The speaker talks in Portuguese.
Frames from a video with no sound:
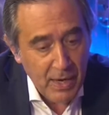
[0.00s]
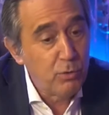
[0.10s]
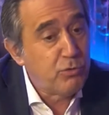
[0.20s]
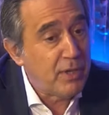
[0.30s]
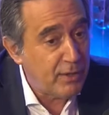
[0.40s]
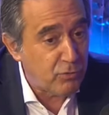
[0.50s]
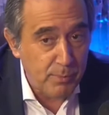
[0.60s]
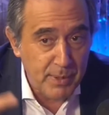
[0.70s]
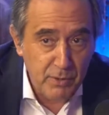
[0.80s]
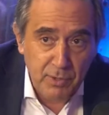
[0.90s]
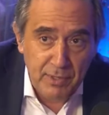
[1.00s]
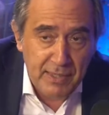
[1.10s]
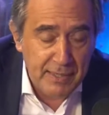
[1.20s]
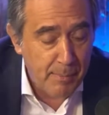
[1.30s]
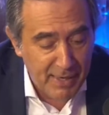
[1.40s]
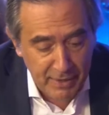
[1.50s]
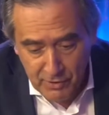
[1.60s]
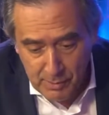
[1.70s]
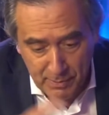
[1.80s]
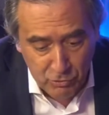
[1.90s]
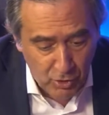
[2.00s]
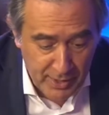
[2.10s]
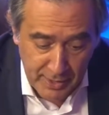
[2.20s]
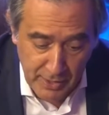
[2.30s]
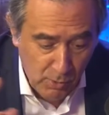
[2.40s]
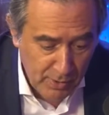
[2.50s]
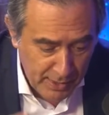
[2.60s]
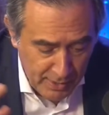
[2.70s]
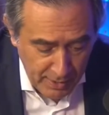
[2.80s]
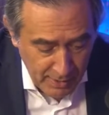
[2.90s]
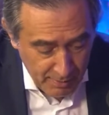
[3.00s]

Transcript: os direitos humanos, com essa Damares, que é uma senhora que em qualquer...